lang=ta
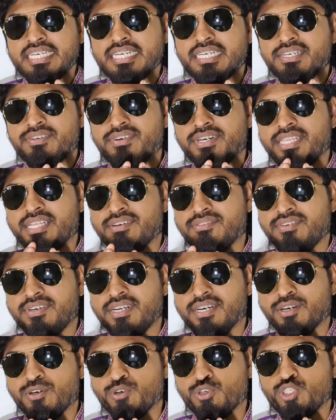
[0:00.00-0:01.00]
எழுபதை
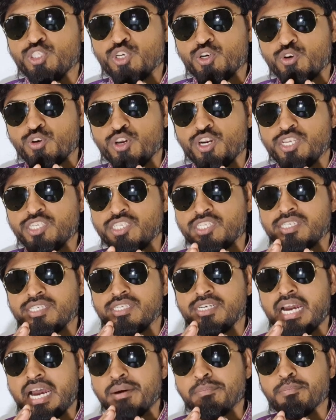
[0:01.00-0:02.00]
விட கொஞ்சம் குறைஞ்சு
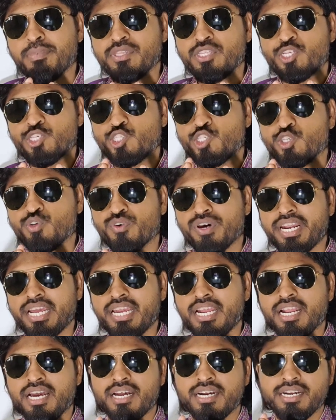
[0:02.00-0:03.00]
ஐம்பத்தஞ்சு
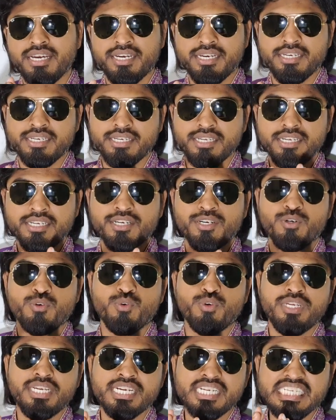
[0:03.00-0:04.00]
வரையிலான
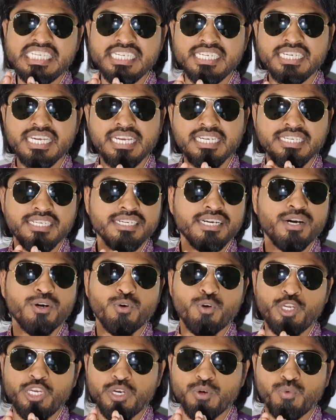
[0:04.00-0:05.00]
இருக்கக்கூடிய ஜிஐ
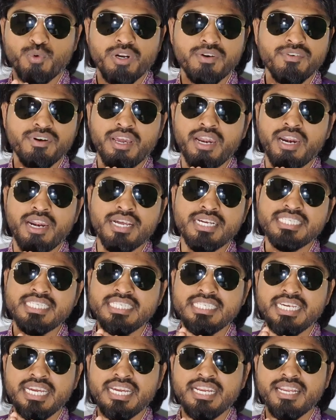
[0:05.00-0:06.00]
இருக்கக்கூடிய உணவுகள் எல்லாம்
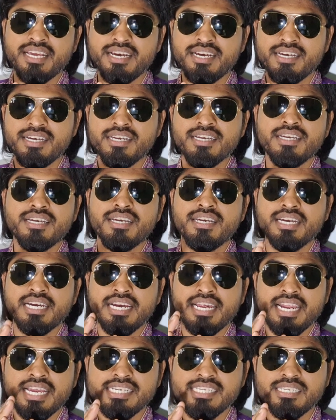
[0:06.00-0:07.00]
ஜிஐனா
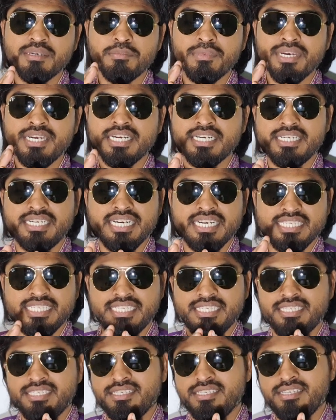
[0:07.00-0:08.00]
கிளைசமிக்
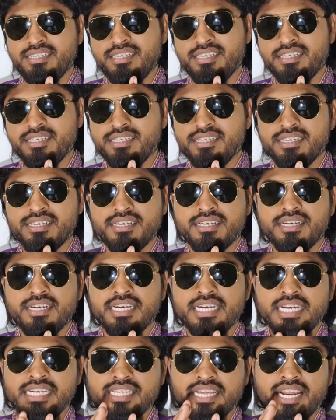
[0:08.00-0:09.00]
இன்டெக்ஸ்
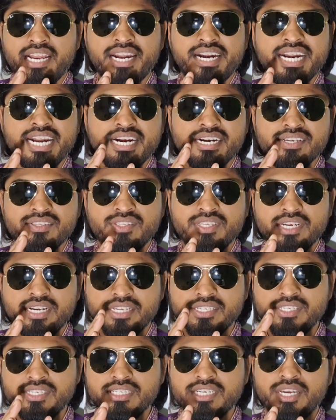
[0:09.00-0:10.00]
இதெல்லாம்
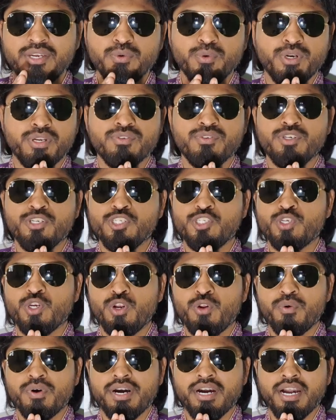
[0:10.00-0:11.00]
நடுத்தர ஜிஐ உணவுன்னு
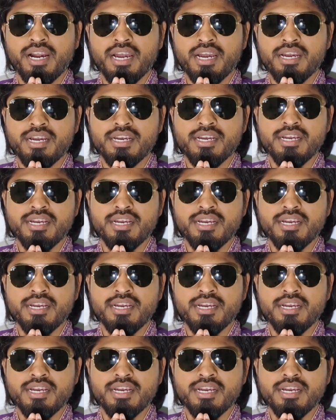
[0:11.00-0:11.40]
சொல்லுவாங்க